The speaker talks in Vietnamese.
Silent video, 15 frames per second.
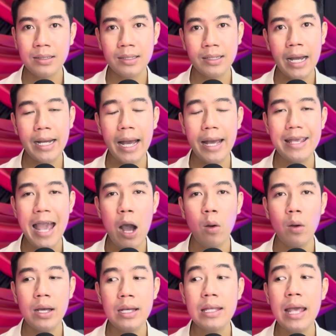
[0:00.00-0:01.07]
cái cây dao
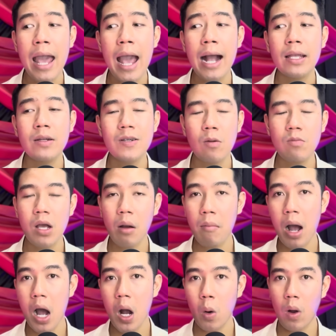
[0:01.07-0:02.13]
y chang như trong giấc
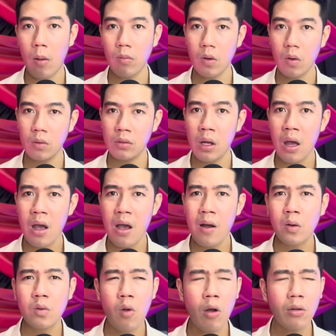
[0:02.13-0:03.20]
mơ của ổng luôn.
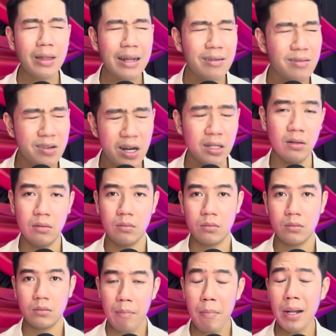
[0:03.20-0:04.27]
Nó tanh rình.
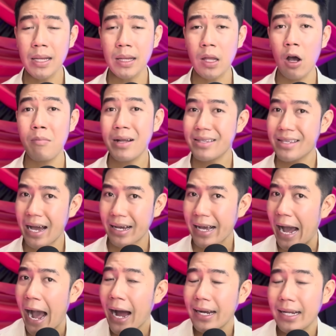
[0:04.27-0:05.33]
Bình thường mình chặt
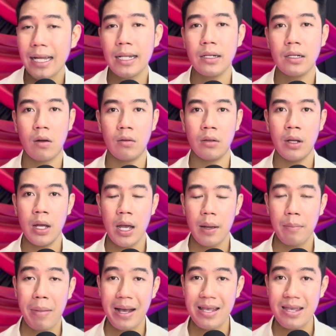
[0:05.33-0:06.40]
cá đã tanh rồi,
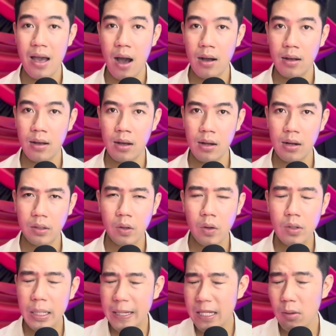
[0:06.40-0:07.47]
bây giờ á, nó
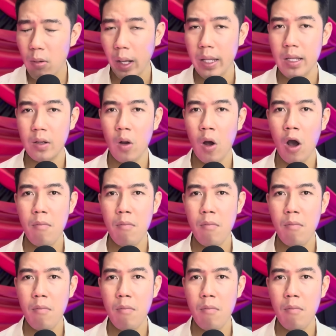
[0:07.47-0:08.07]
dính vô cái gì đó